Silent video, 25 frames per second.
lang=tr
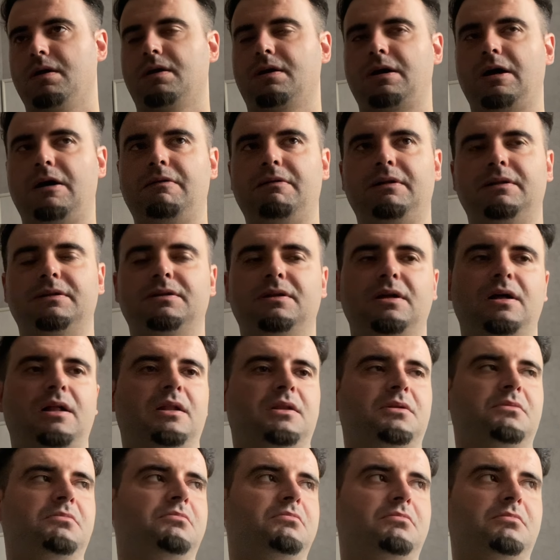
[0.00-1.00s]
Kahvaltı da
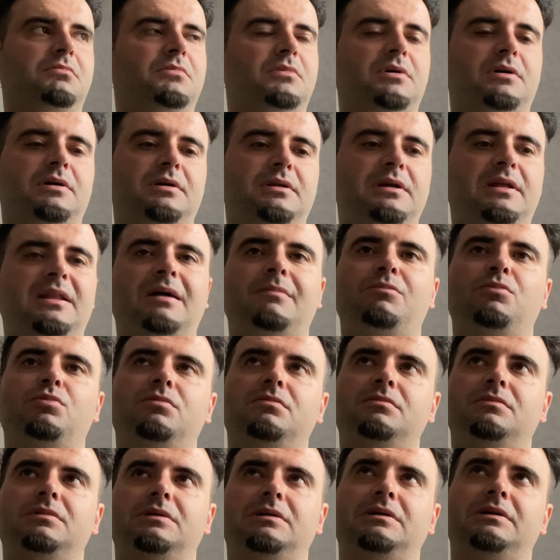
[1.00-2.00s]
aldım.
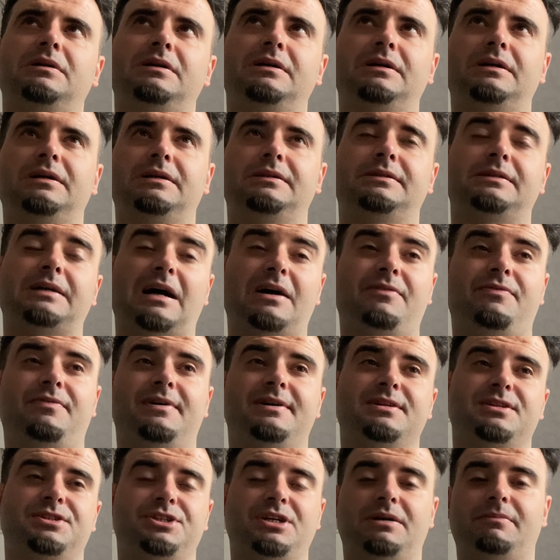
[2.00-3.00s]
Neden e, daha
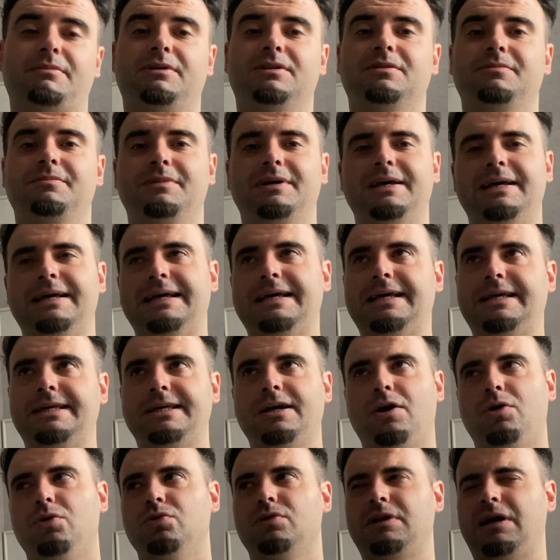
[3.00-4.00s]
fazla şey yapmadım?
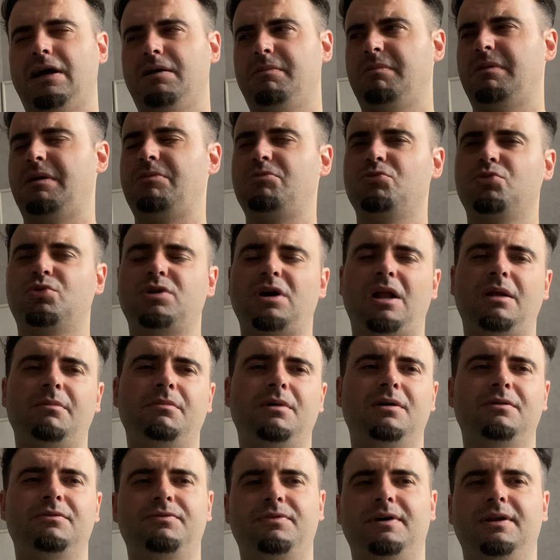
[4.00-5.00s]
Ya olur ya memnun
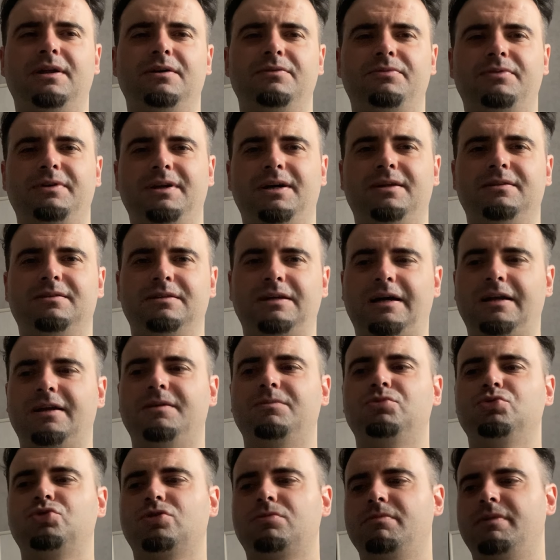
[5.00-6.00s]
kalmam falan filan
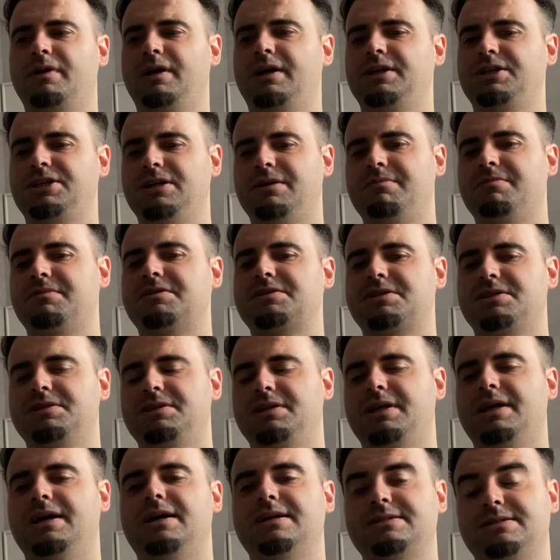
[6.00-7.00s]
hani bu durumlara yaşanmasın
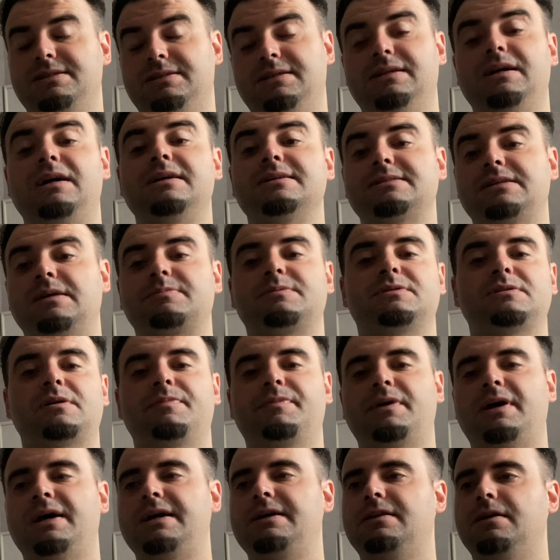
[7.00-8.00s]
diye aslında daha az
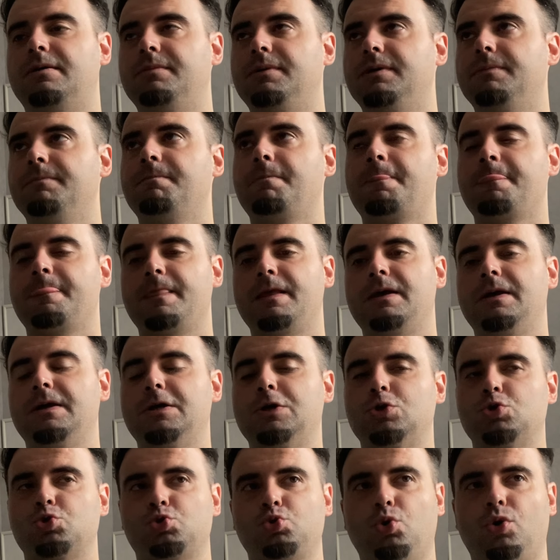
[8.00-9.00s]
yapsam daha iyiydi ama
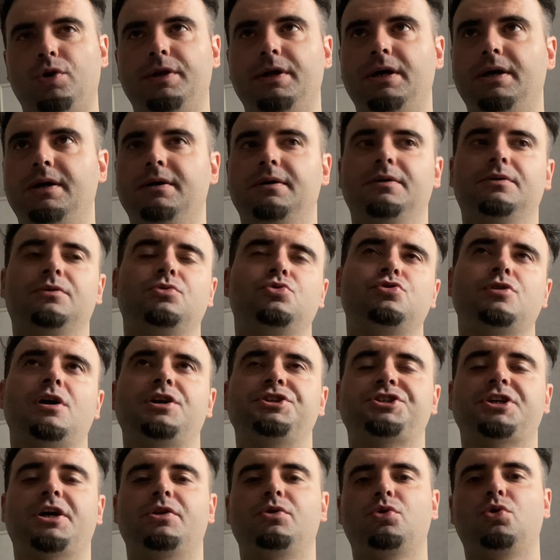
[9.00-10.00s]
sonra güzel
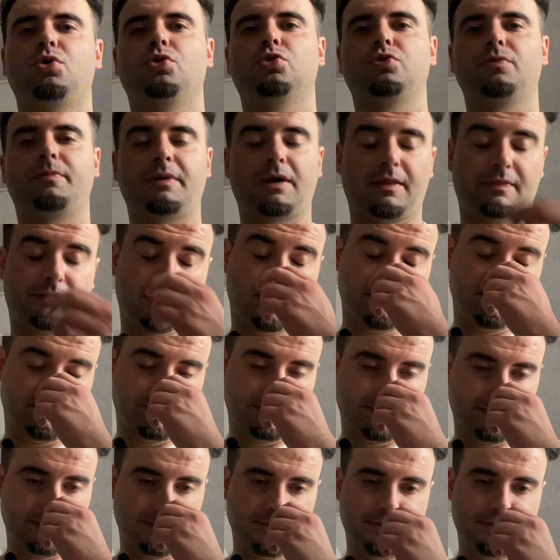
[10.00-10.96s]
şeyler oldu bir yandan.